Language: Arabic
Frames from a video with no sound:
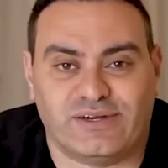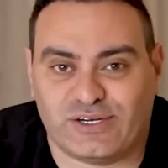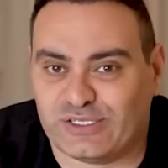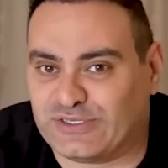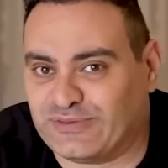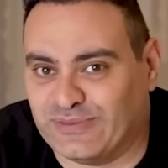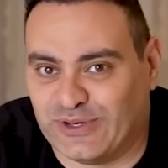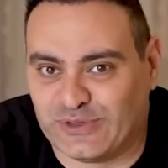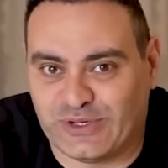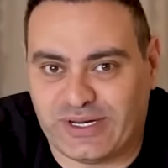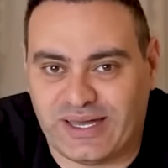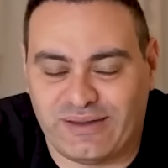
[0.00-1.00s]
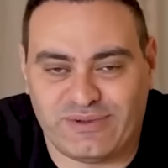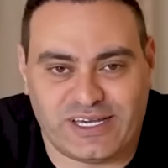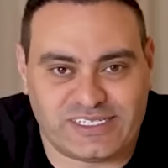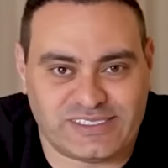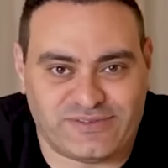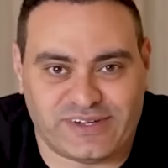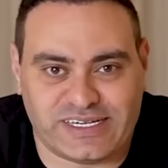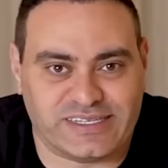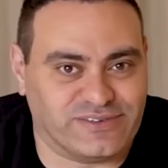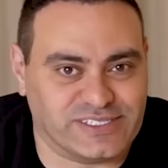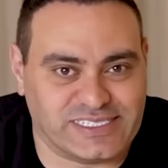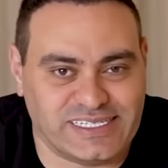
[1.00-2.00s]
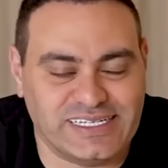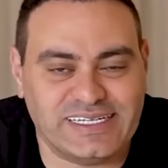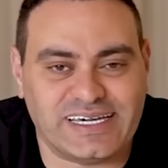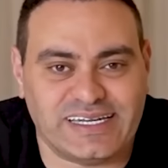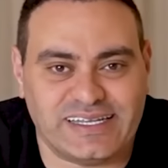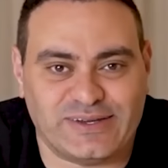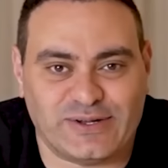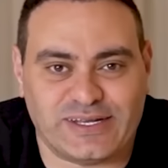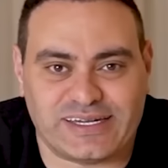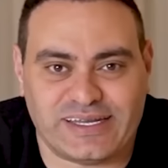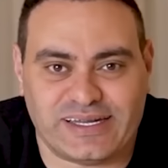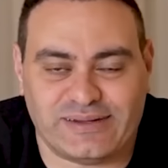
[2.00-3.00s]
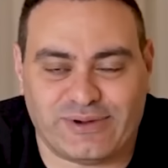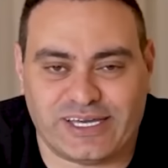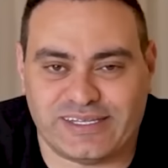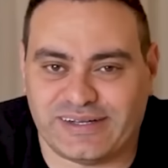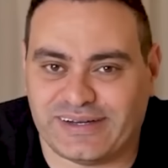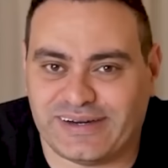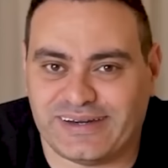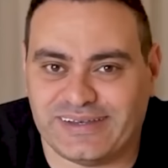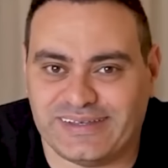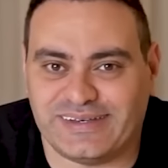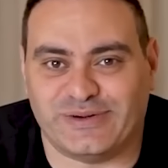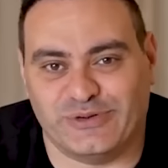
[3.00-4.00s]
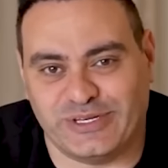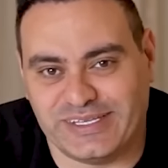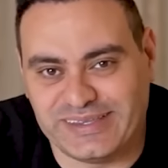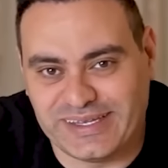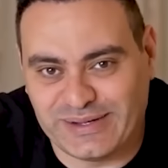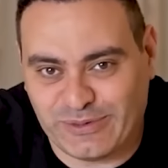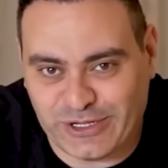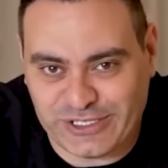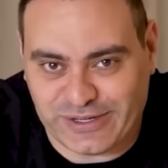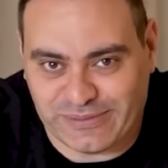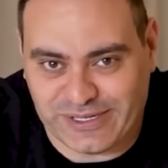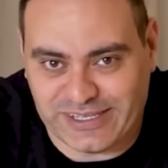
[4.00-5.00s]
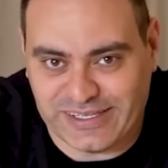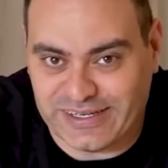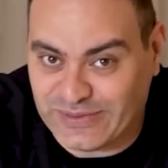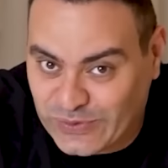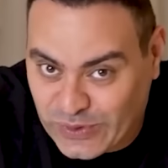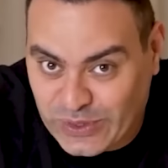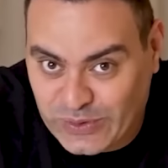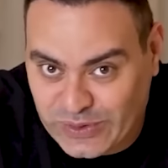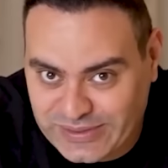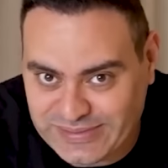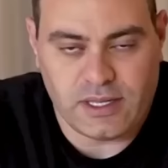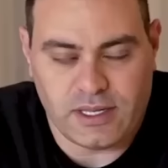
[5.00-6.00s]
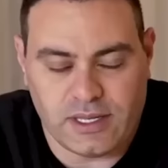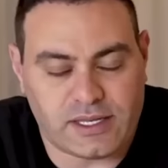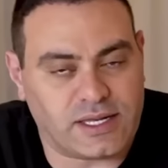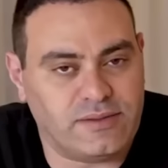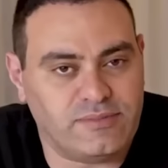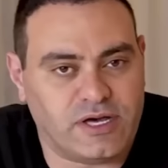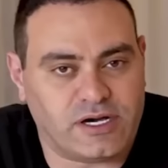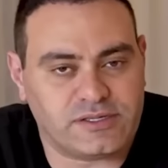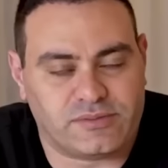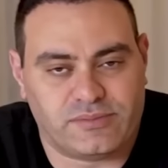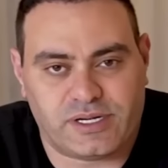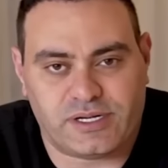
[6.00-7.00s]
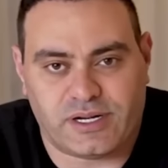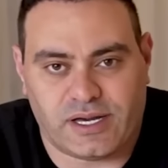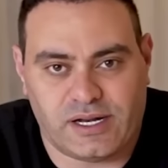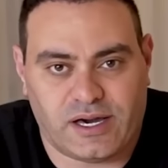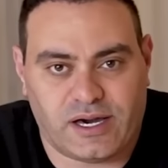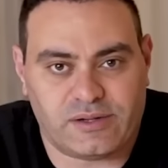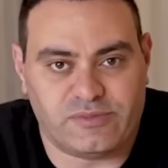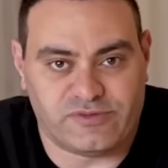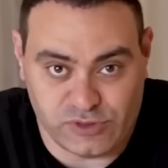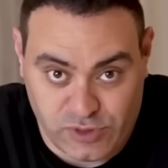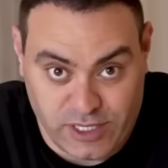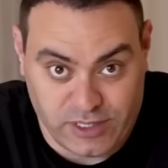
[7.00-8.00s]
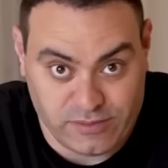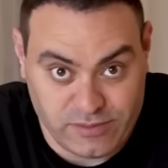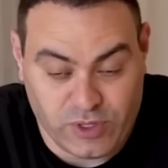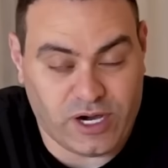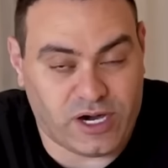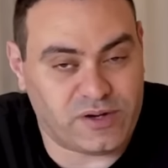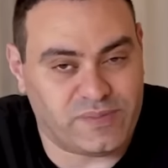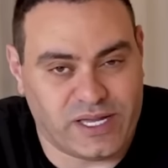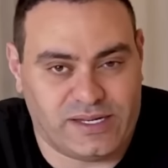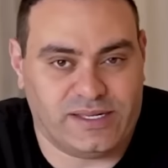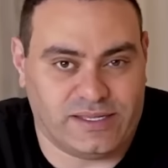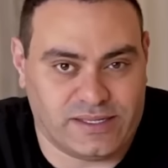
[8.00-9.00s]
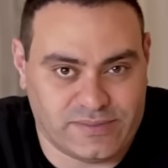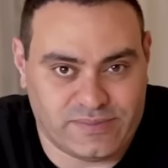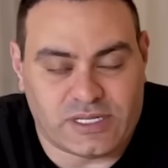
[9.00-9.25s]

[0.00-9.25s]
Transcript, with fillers: قبل ما اخش في الموضوع قبل اكشف لك التفاصيل خليني اقول لك ان احنا معانا راعي قوي جدا ومحترم جدا وهو اتكلمنا اكتر مره عن الحرب في السودان وهي حرب اهليه